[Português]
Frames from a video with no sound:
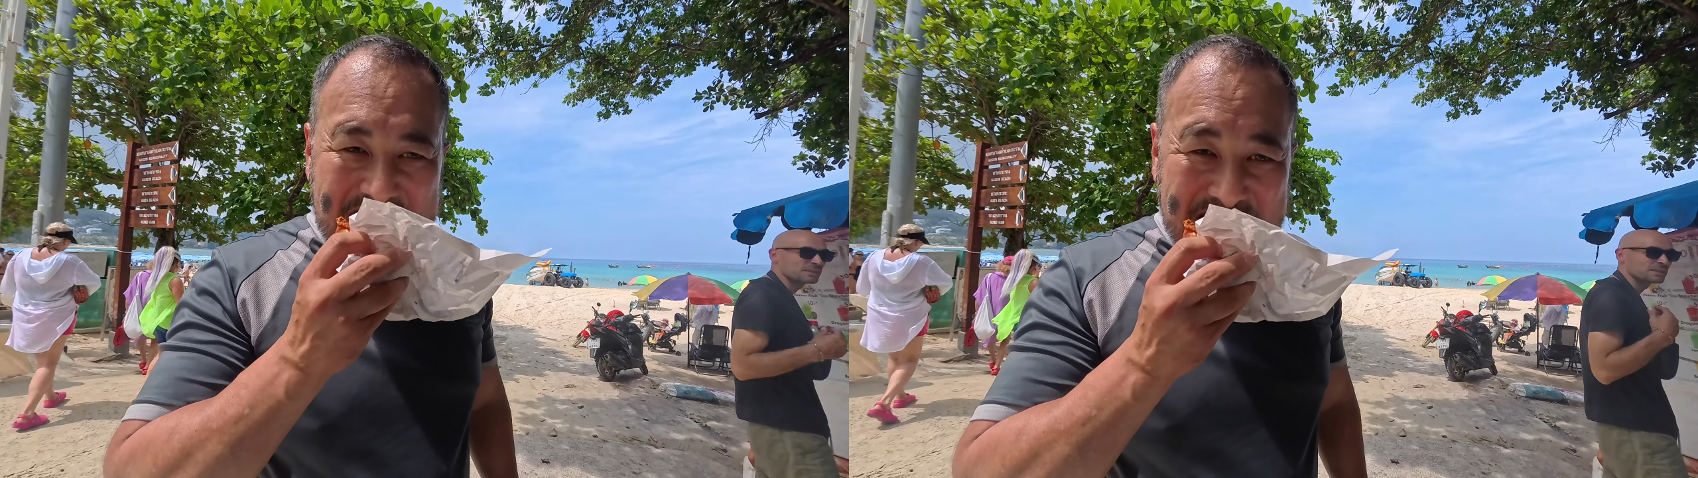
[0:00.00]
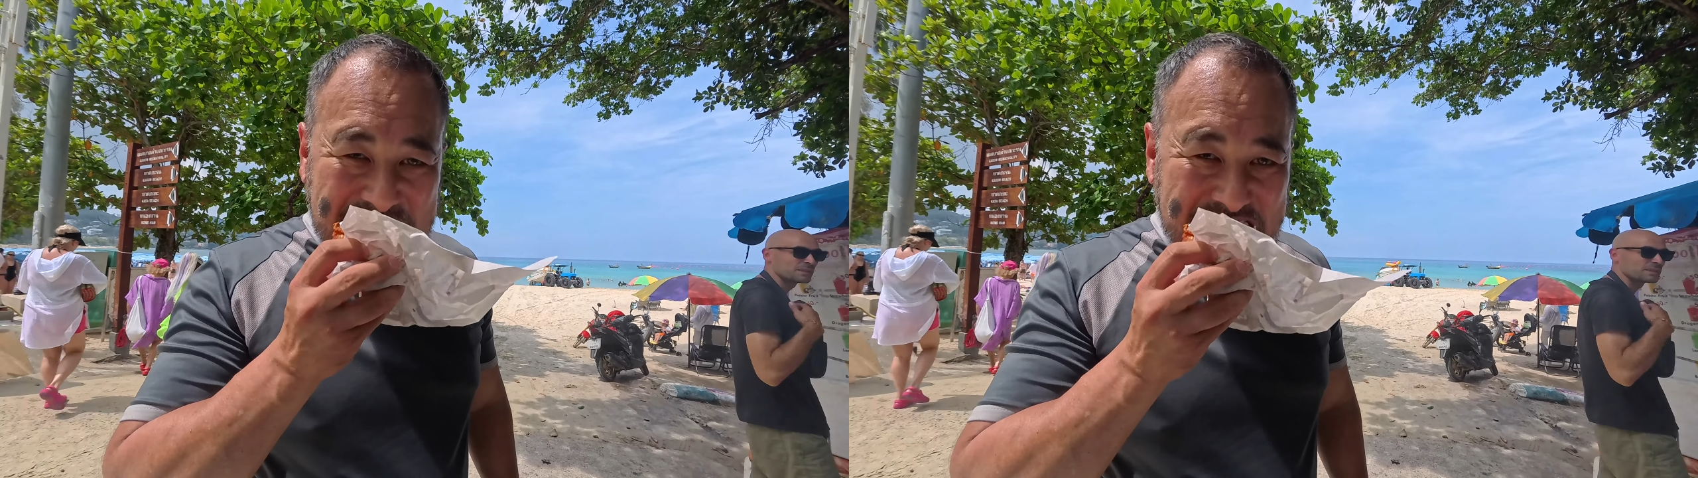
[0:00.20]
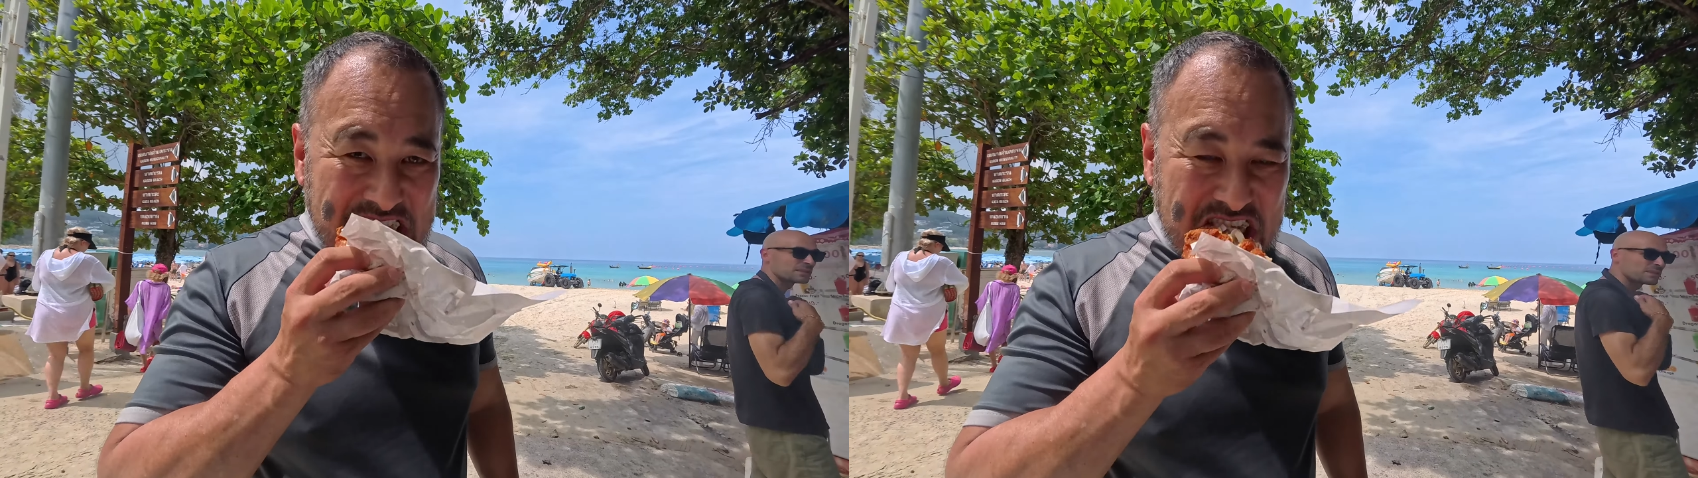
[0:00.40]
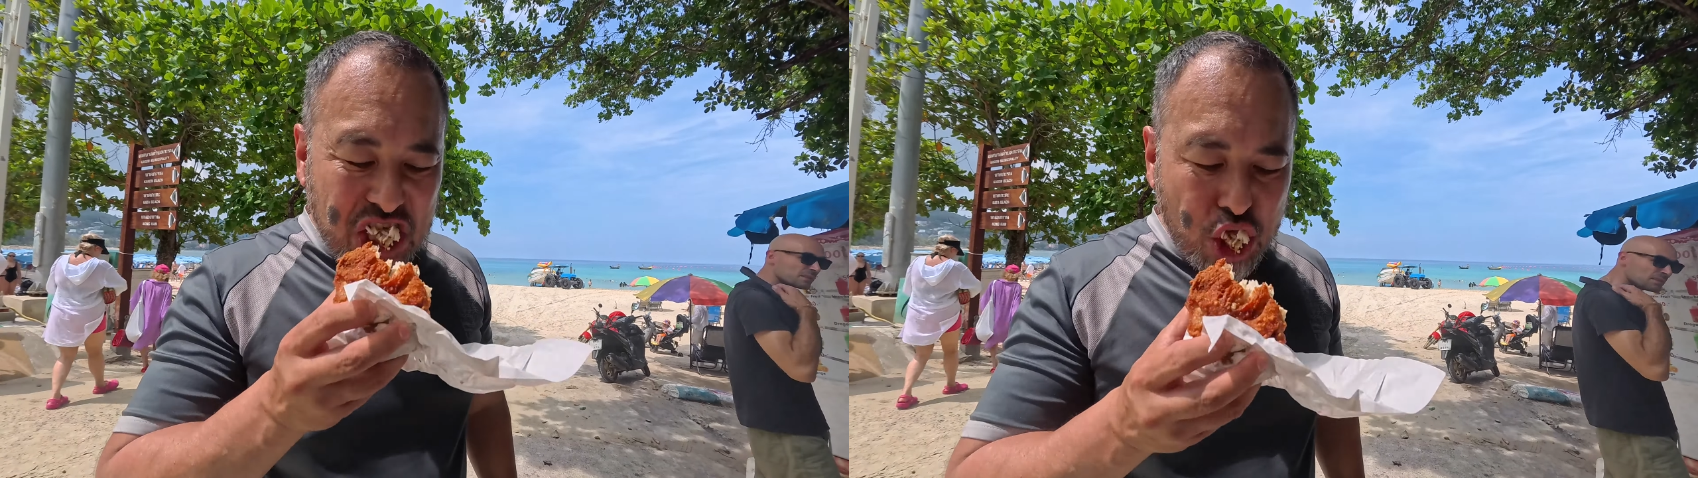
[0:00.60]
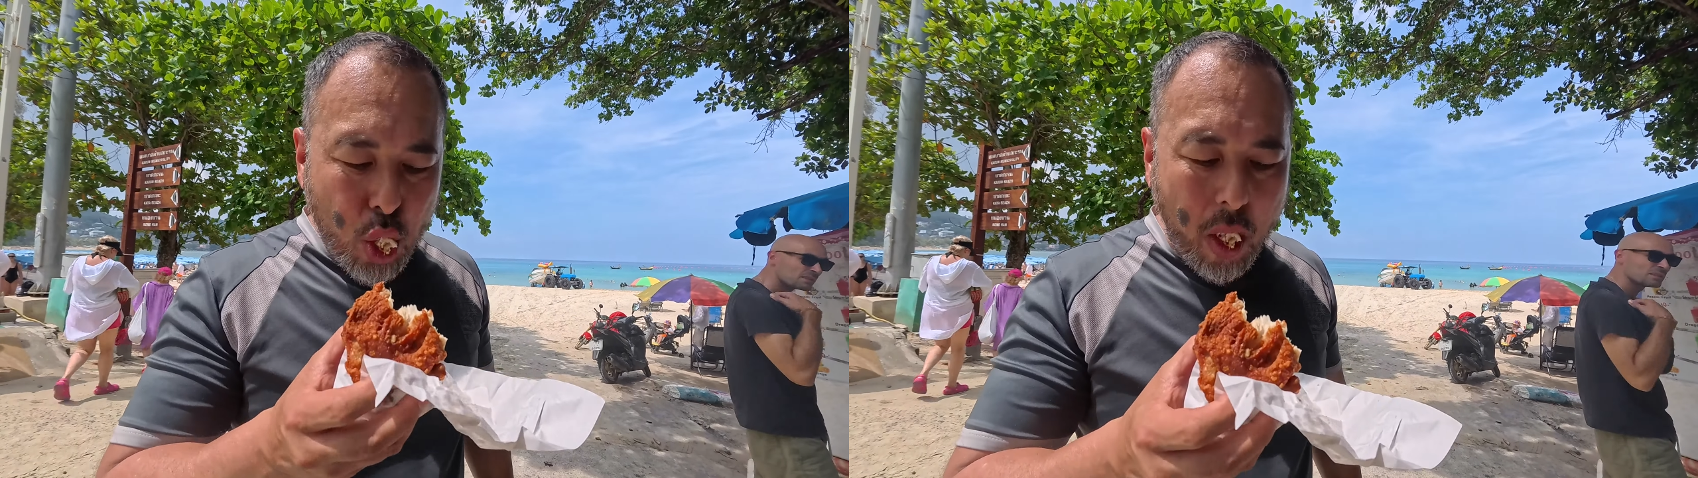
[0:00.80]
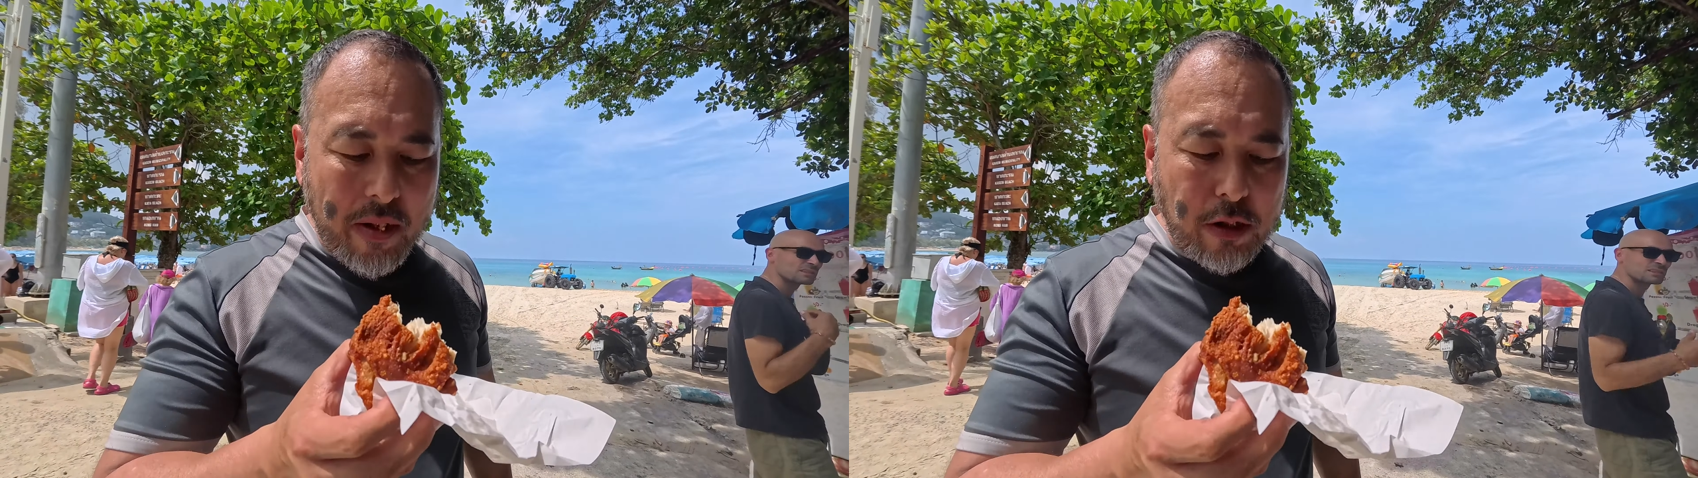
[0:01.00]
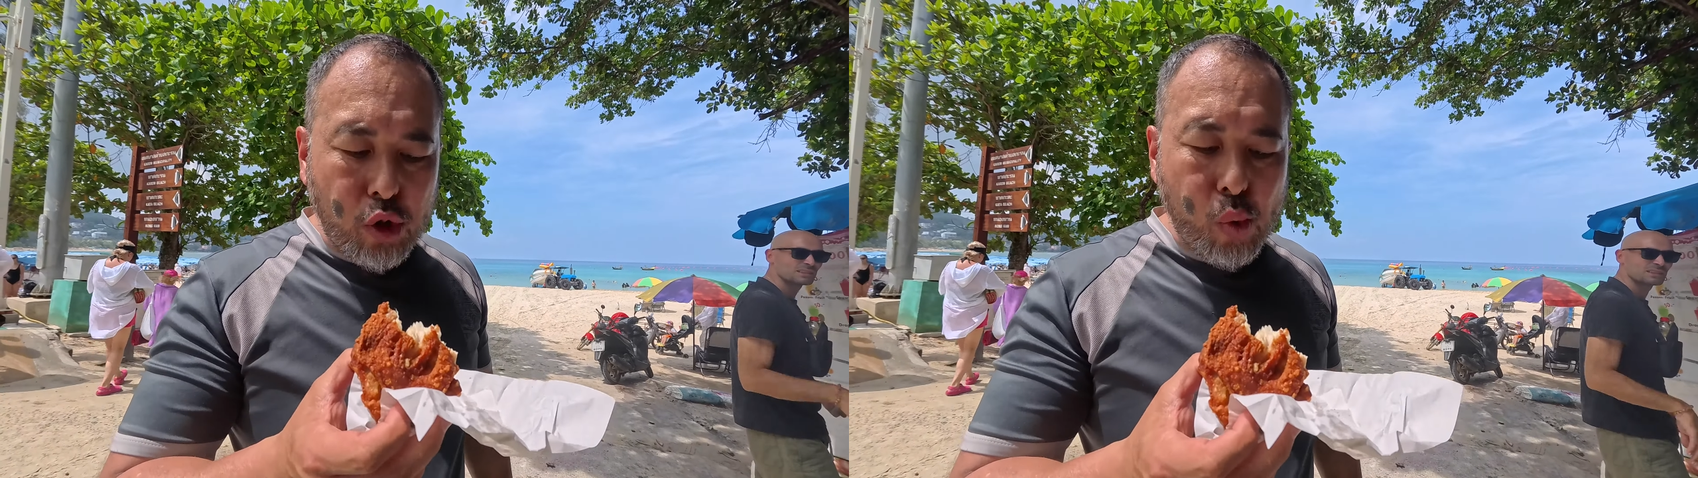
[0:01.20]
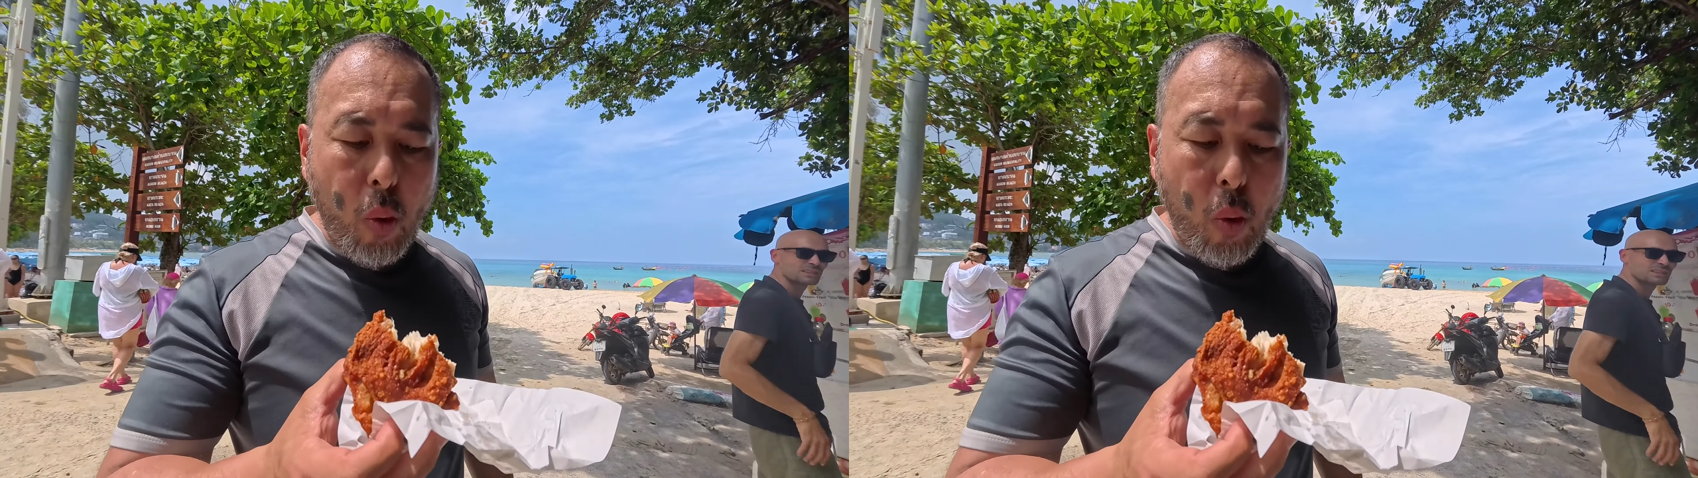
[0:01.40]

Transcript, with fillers: Hum. Bem salgado?